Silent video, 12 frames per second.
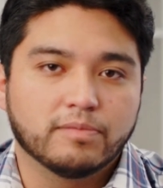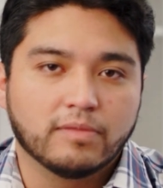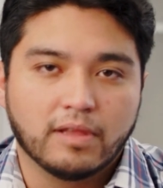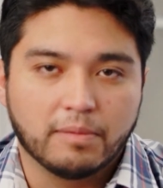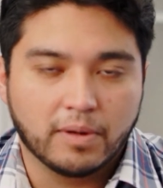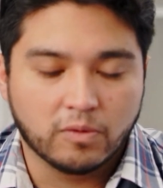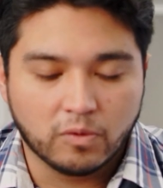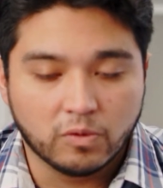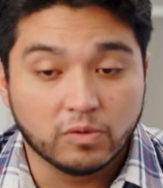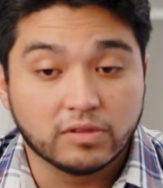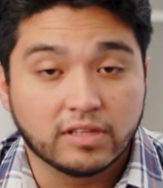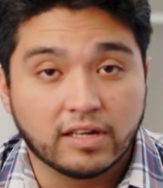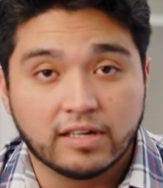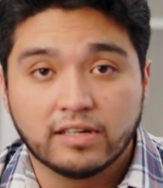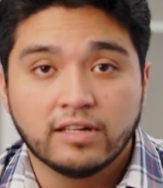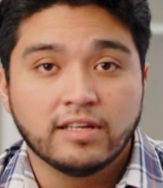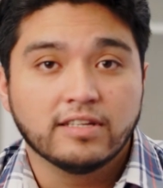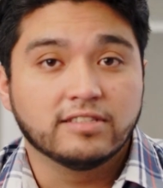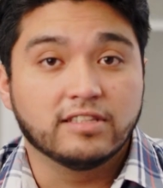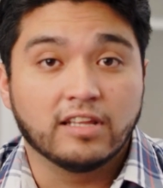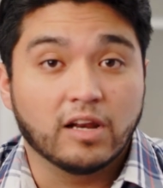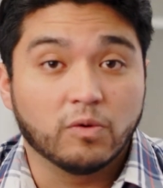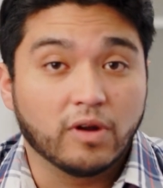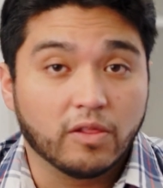te preguntan,
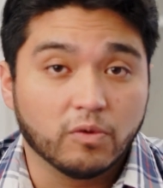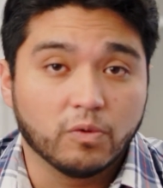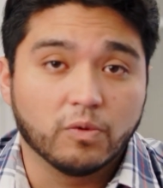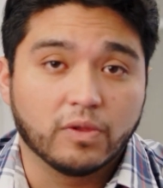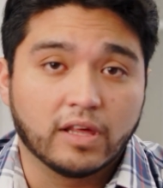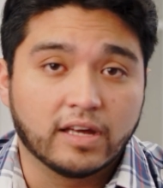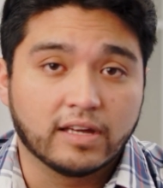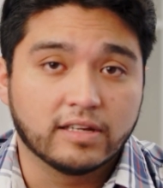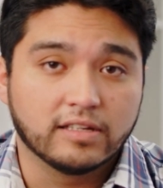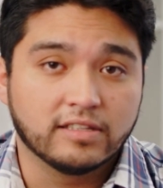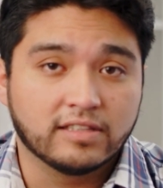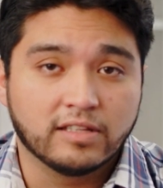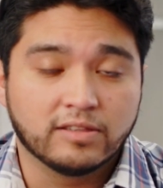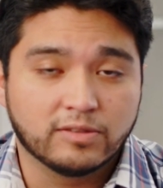tiene alguna duda, están